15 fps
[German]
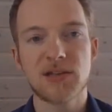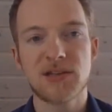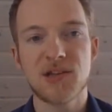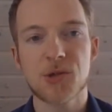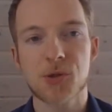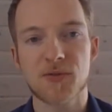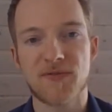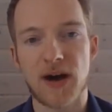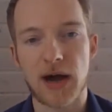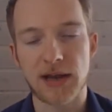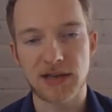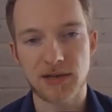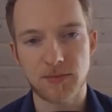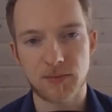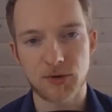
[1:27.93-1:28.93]
Die
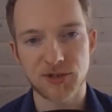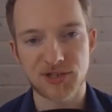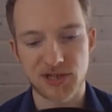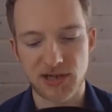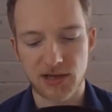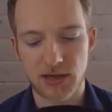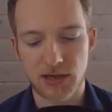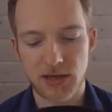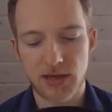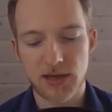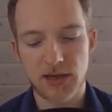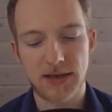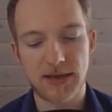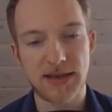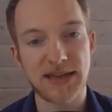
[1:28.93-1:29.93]
Schwanenmutter
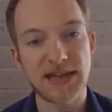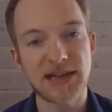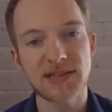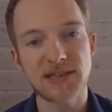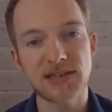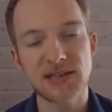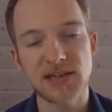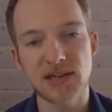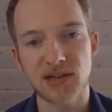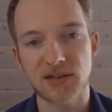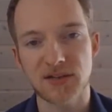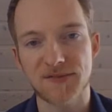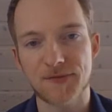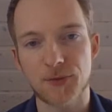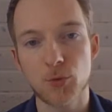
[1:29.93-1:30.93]
legte
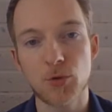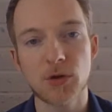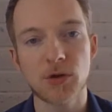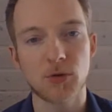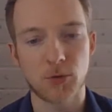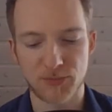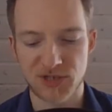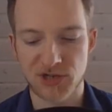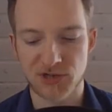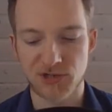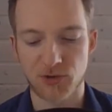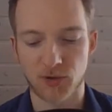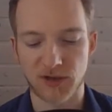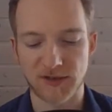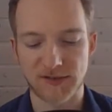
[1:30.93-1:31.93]
ihren Flügel um ihr
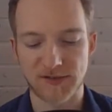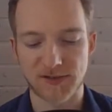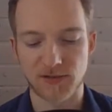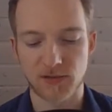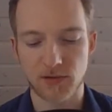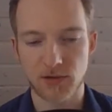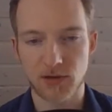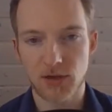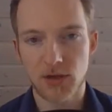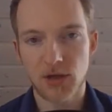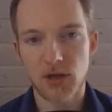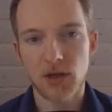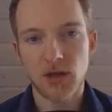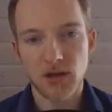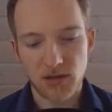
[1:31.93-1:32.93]
Junges.
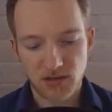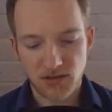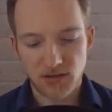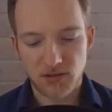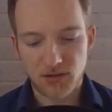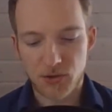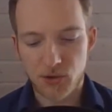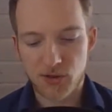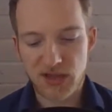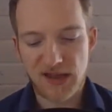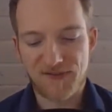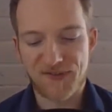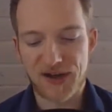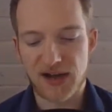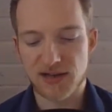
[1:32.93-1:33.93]

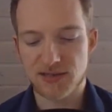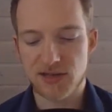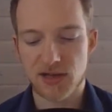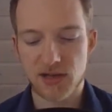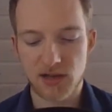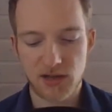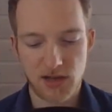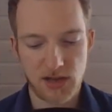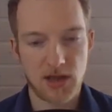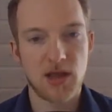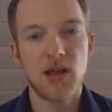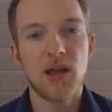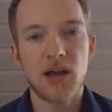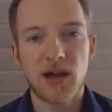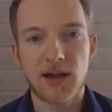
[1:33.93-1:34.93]
Stefan,
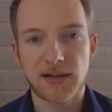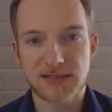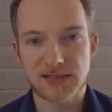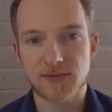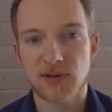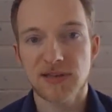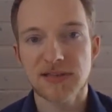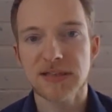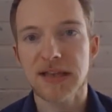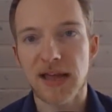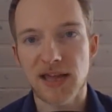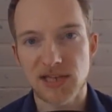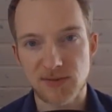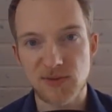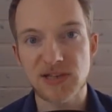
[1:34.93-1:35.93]
hast du es
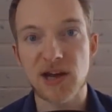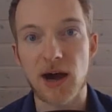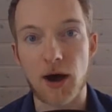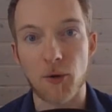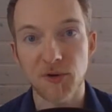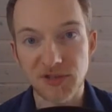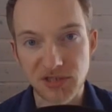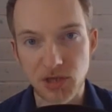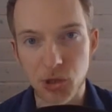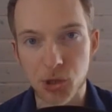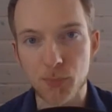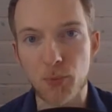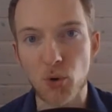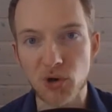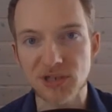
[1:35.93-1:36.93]
gleich wieder
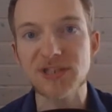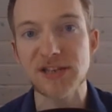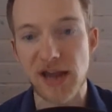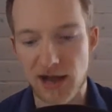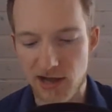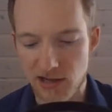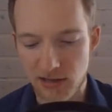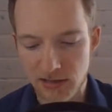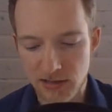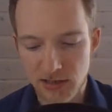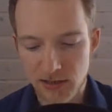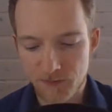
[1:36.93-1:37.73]
ausgespuckt, ja?